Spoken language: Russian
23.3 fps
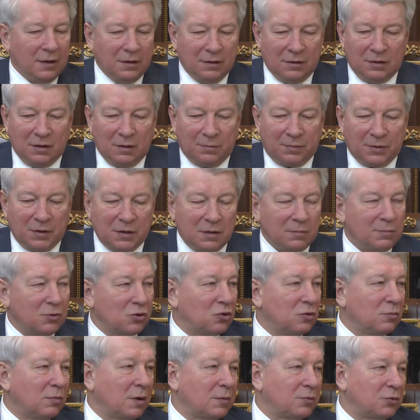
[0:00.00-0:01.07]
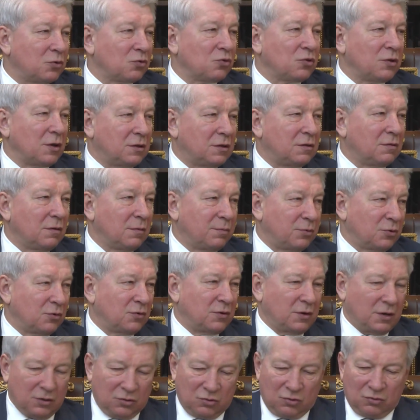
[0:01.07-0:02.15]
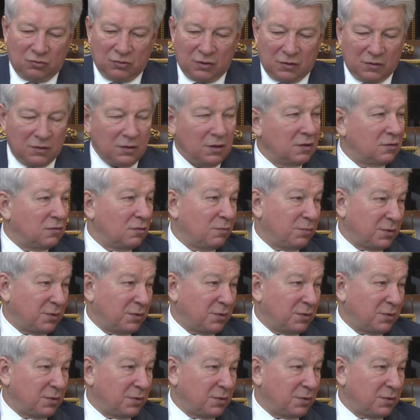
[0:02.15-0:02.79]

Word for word: и необходимо, чтобы обсуждать те вопросы, которые у нас есть.